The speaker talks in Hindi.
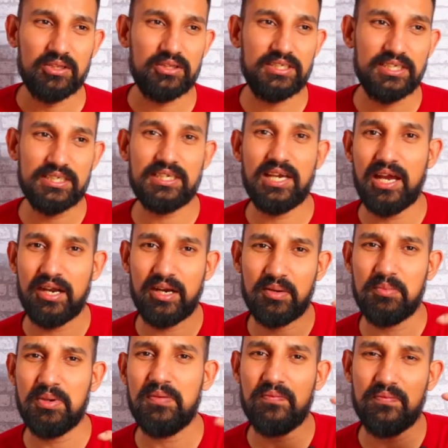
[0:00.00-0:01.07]
जिस कारण
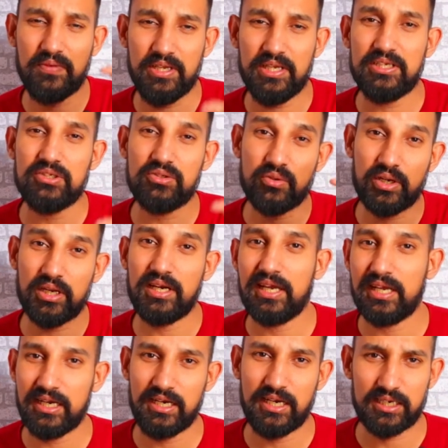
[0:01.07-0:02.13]
हमें वीक स्टोरी
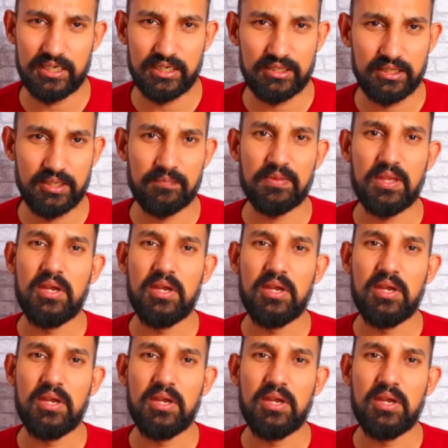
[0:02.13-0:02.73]
लगने लग जाती है